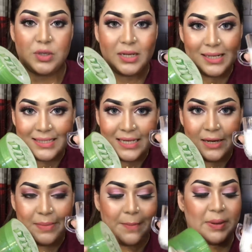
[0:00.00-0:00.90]
সো
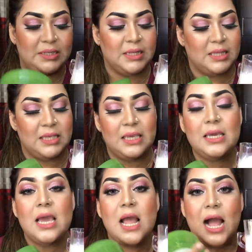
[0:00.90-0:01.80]
ক্লিনজিংয়ের ব্যাপারটাকে
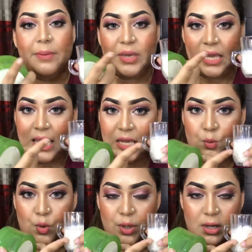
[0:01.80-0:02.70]
আমি এই
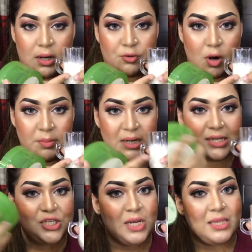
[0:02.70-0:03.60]
র
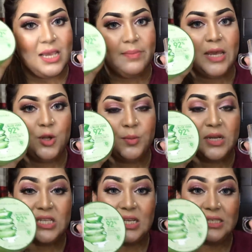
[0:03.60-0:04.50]
মিল্কের সাথে আমি
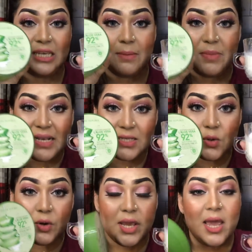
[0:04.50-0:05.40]
অ্যালোভেরা জেলটিকে মিক্স
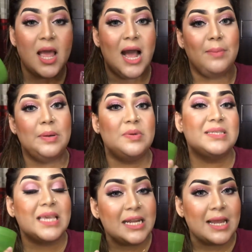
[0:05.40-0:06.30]
করে আমি
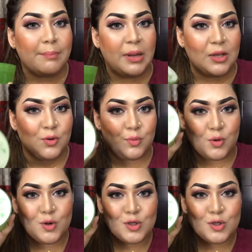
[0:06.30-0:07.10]
আমার স্কিনে অ্যাপ্লাই করব